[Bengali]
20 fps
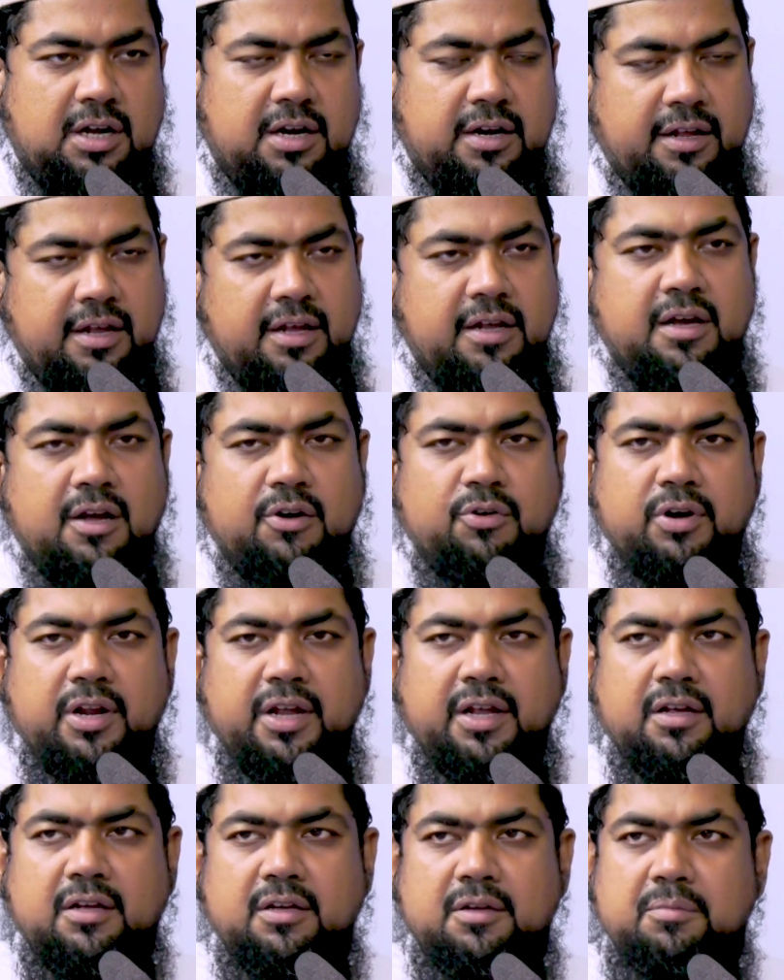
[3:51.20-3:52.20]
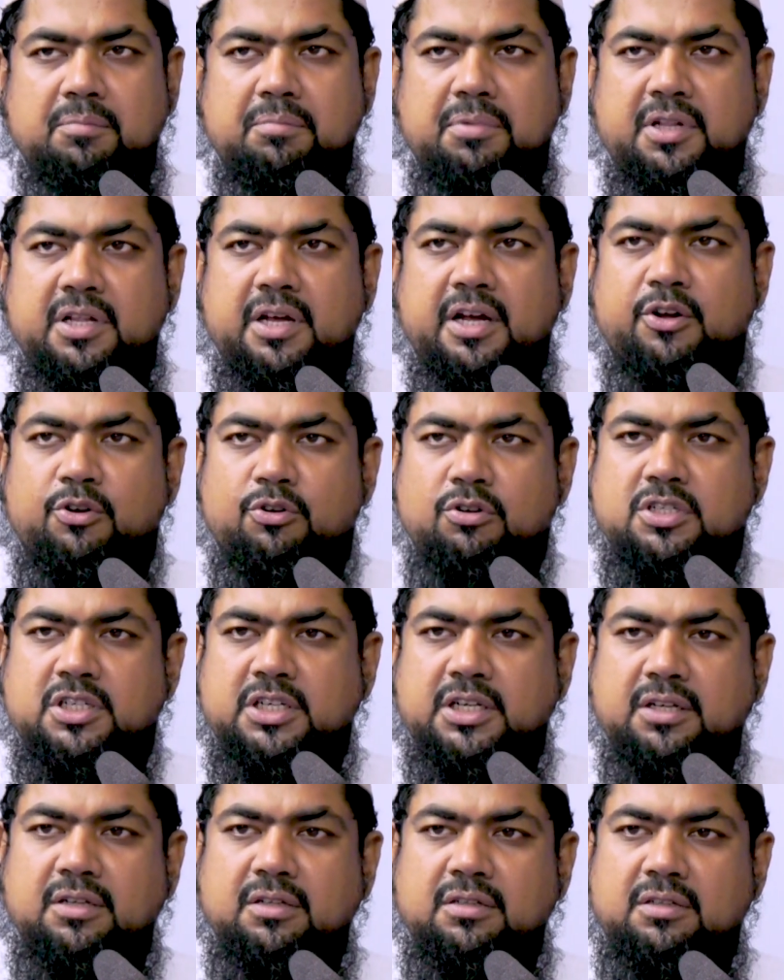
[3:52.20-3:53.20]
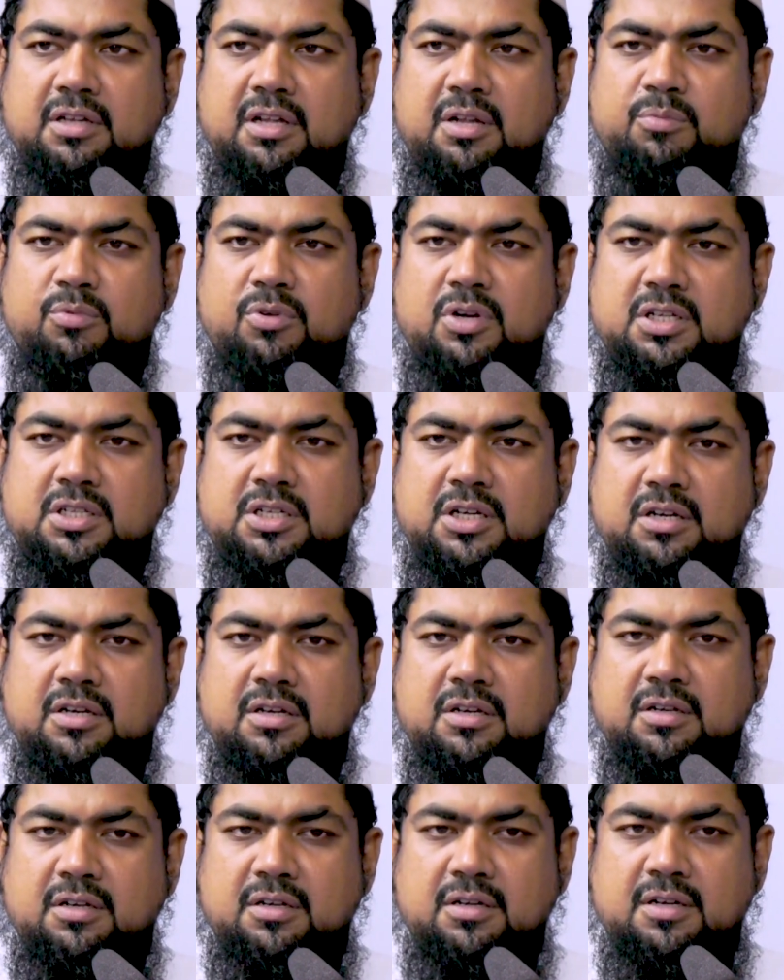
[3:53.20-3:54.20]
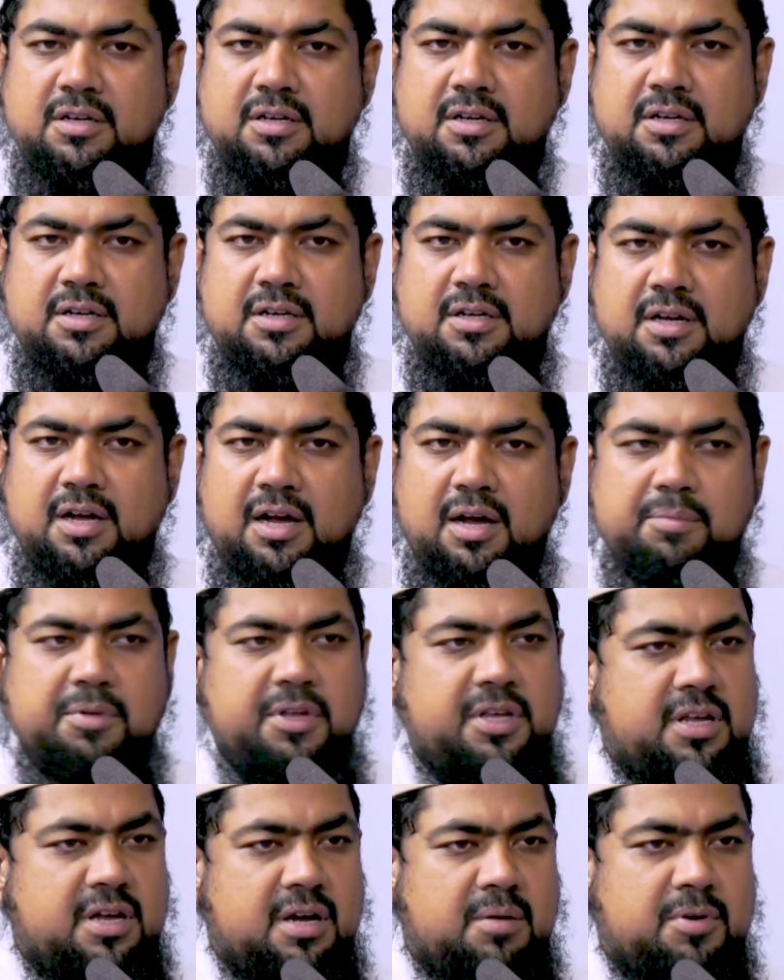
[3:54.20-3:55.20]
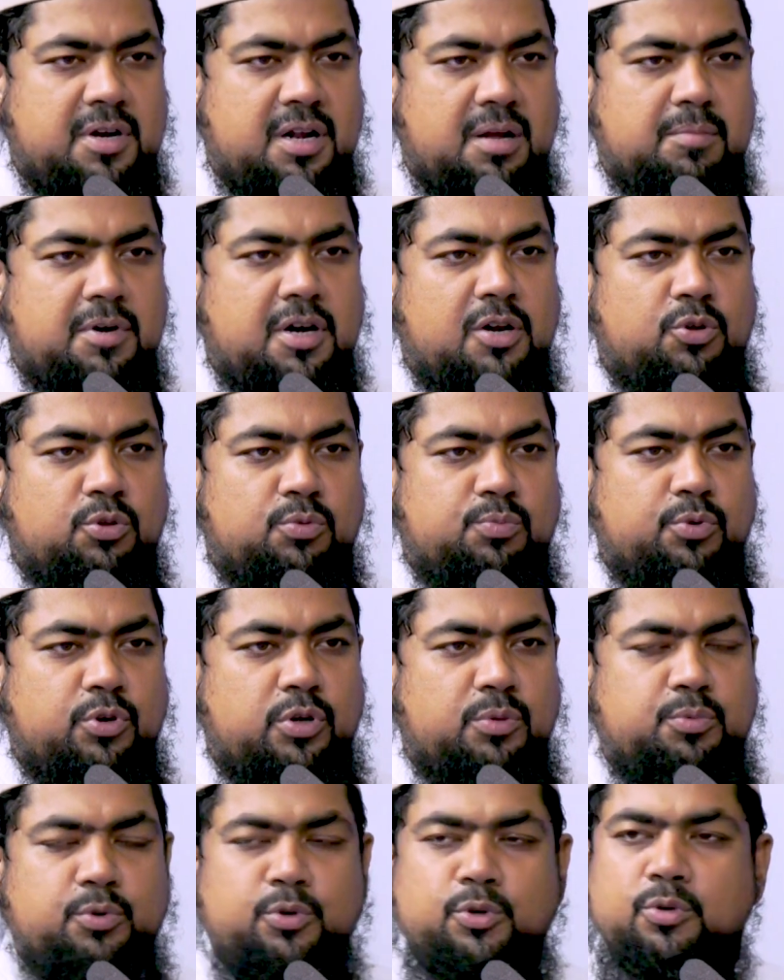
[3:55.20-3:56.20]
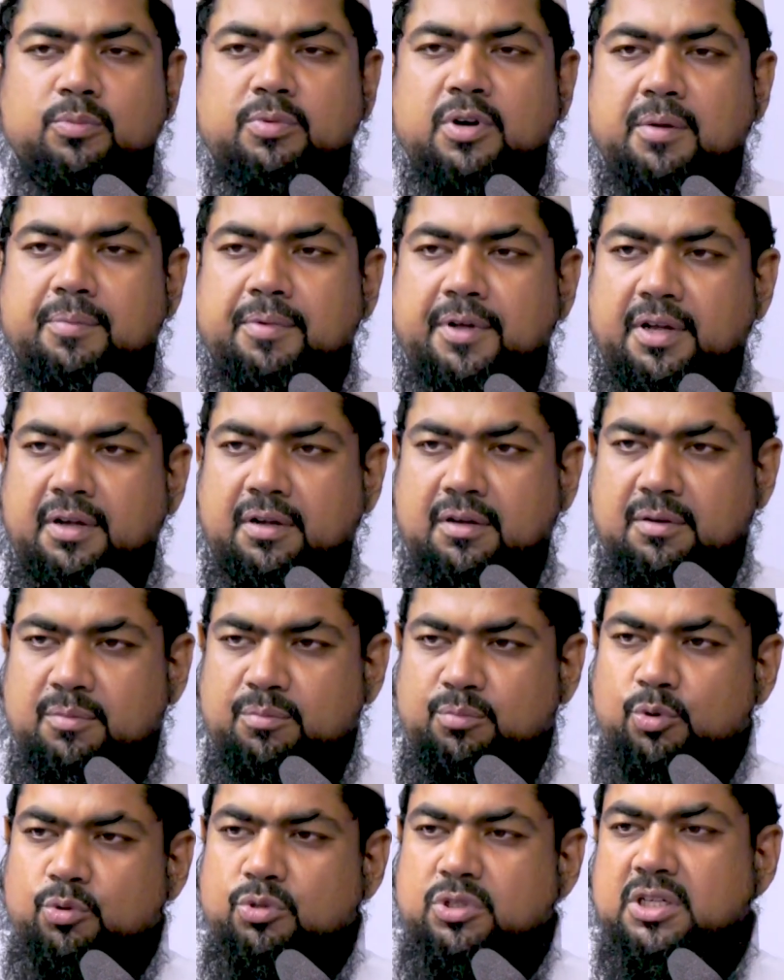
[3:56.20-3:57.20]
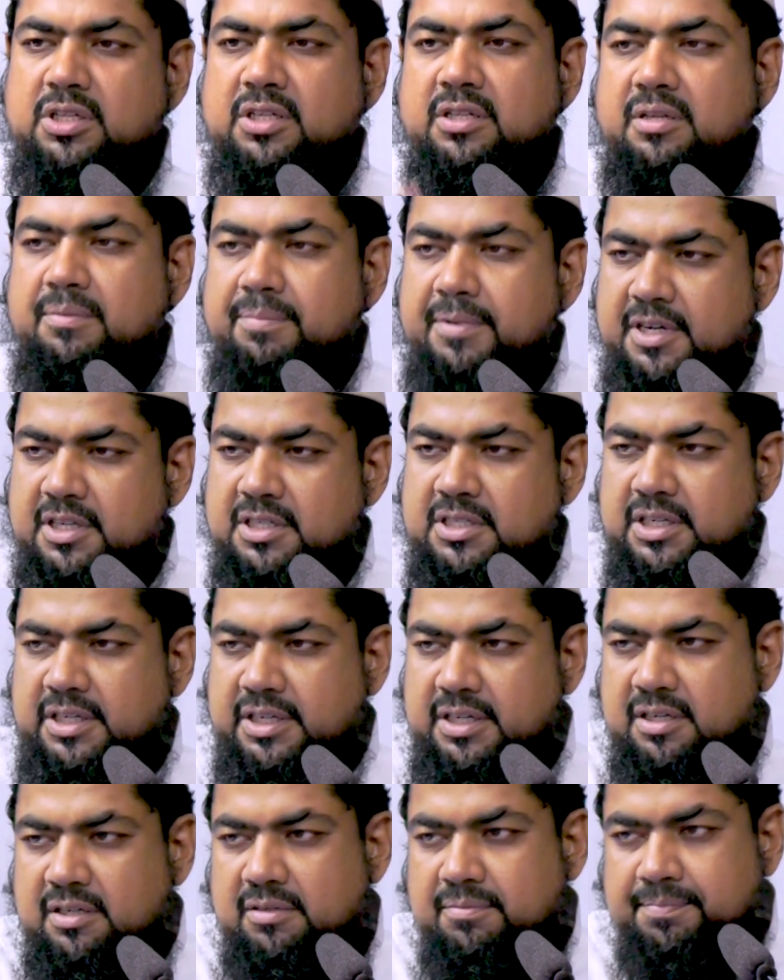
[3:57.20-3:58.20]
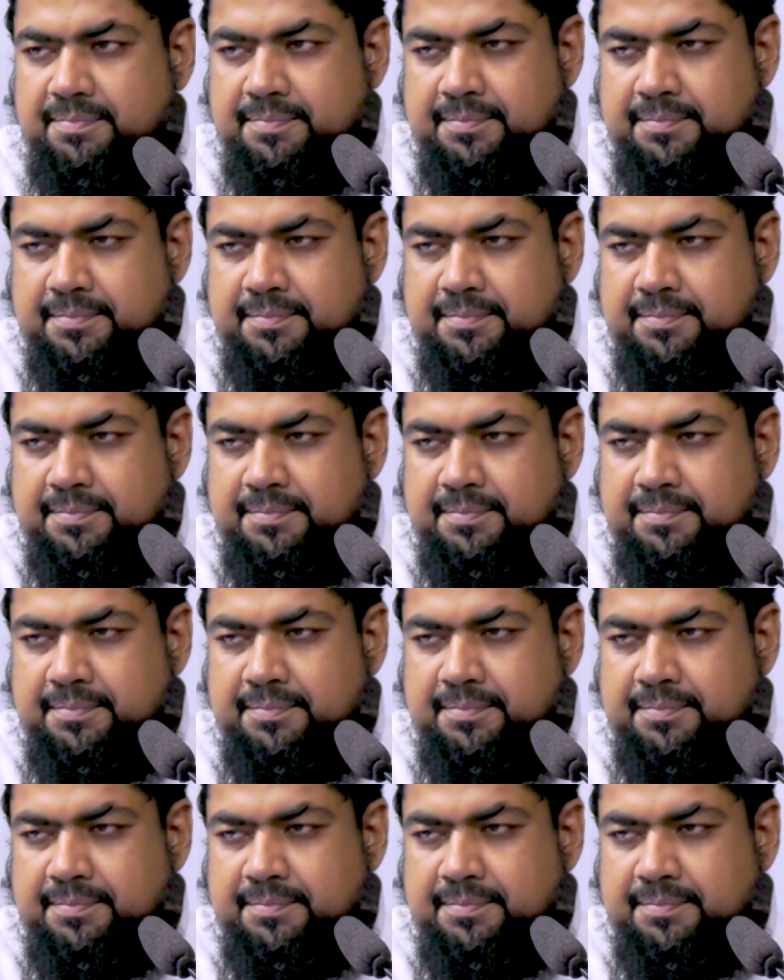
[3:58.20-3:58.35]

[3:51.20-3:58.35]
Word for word: আর এই কারণে বিদায় হজে তিনি বলেছেন আমি কি আমার আমানত পরিপূর্ণভাবে পৌঁছে দিতে পেরেছি কিনা